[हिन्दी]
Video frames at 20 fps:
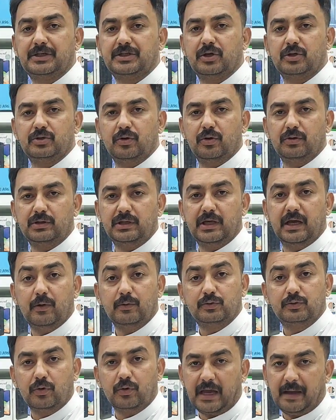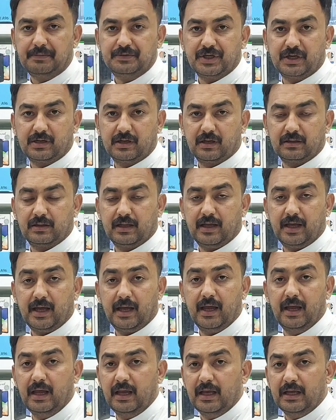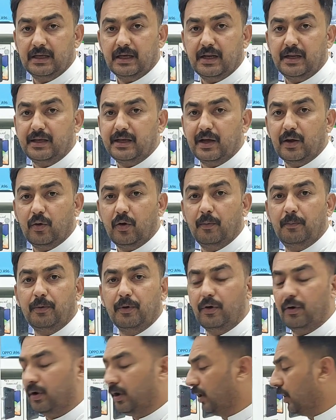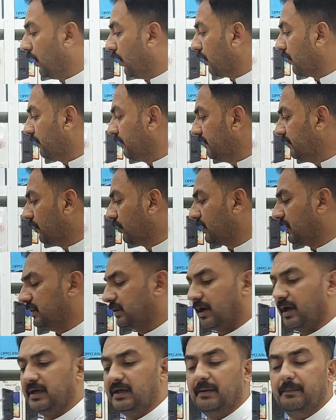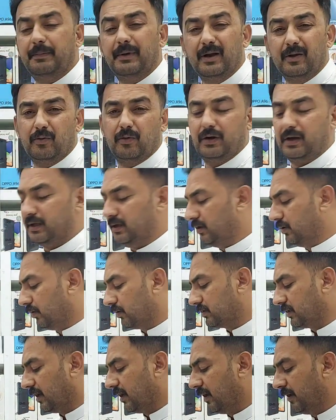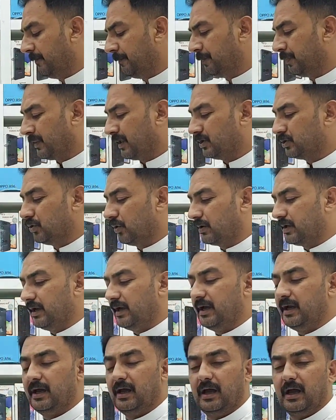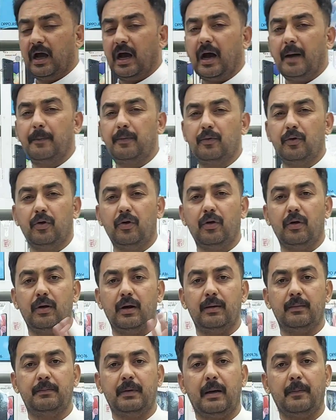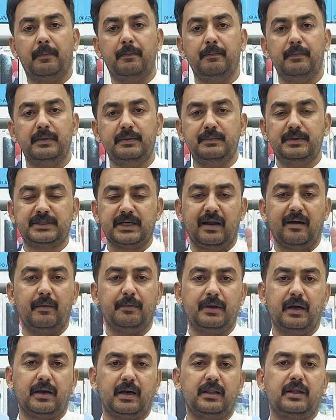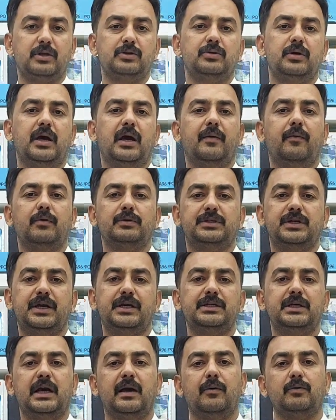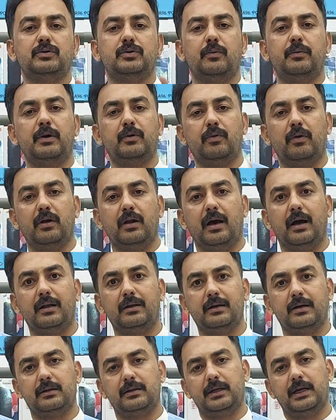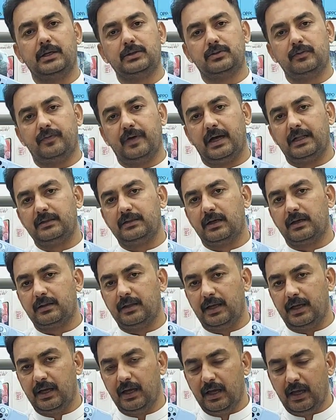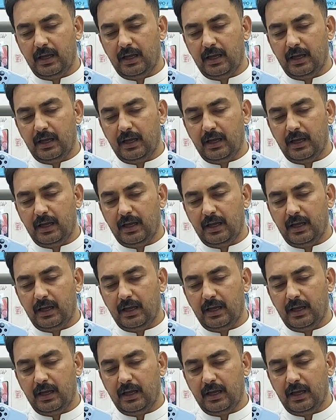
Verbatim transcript: पिक्चर जो होती है उसको कैप्चर करता है यानी कि ओप्पो और वीवो की तरह ये बिल्कुल नहीं होता जो कि आपको अब अब मिसाल आपका कलर जो है वो चेंज है उसको बिल्कुल लाल कर दे या सफ़ेद कर दे